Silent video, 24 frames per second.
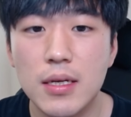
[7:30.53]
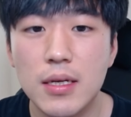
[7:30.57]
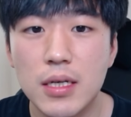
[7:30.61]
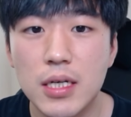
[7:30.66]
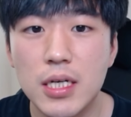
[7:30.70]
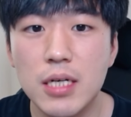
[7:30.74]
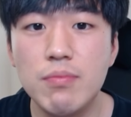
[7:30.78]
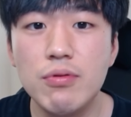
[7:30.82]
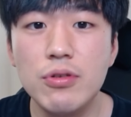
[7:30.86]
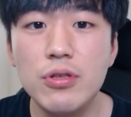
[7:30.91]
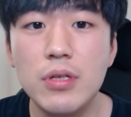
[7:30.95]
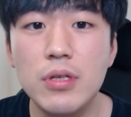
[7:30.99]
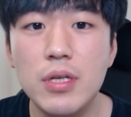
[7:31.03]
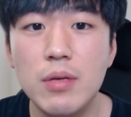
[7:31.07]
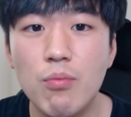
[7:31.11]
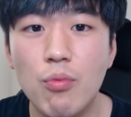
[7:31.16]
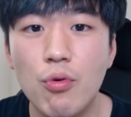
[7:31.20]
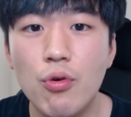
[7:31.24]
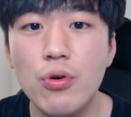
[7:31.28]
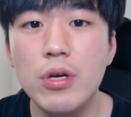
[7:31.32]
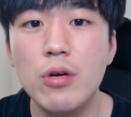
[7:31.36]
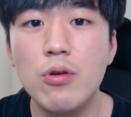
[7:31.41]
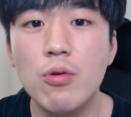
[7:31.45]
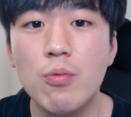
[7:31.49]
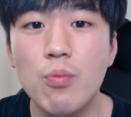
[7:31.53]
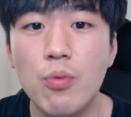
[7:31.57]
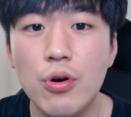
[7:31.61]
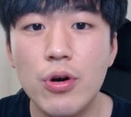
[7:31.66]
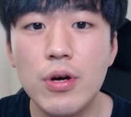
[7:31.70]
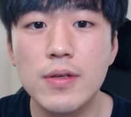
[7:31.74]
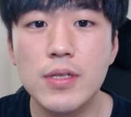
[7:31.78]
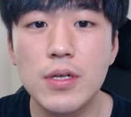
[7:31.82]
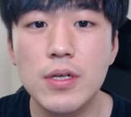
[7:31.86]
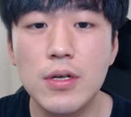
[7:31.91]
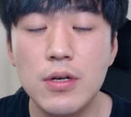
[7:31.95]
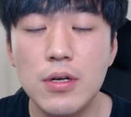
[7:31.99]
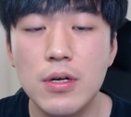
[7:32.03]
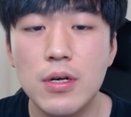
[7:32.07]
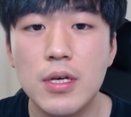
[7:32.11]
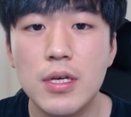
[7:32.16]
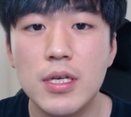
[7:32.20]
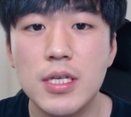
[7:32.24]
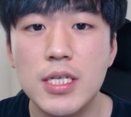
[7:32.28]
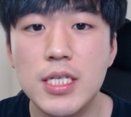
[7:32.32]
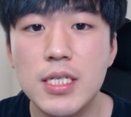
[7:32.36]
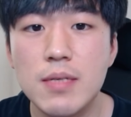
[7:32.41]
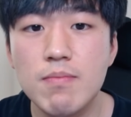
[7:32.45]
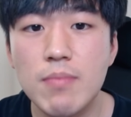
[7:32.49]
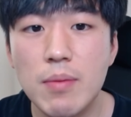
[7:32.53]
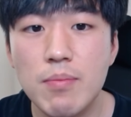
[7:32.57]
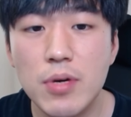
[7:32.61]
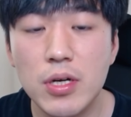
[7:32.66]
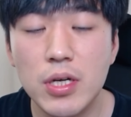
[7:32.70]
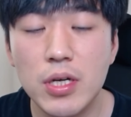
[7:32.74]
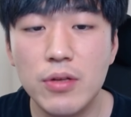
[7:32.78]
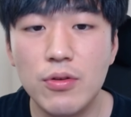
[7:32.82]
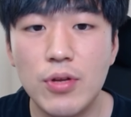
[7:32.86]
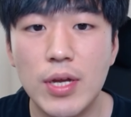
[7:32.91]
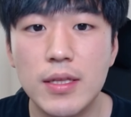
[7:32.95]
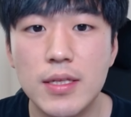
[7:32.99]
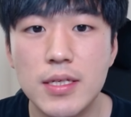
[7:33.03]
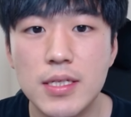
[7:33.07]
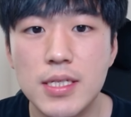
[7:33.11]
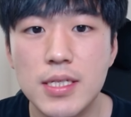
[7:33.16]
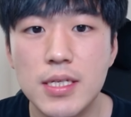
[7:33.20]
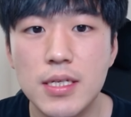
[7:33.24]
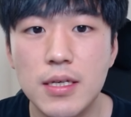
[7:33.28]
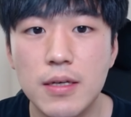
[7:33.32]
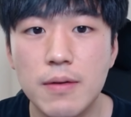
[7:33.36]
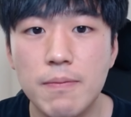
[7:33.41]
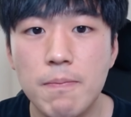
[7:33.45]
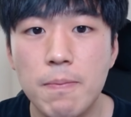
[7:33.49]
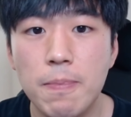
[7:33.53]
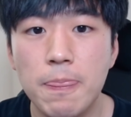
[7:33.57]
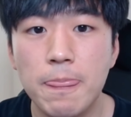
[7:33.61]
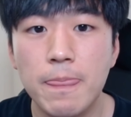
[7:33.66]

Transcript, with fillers: 그분들이 모이고 모여서 20만 명이 됐듯이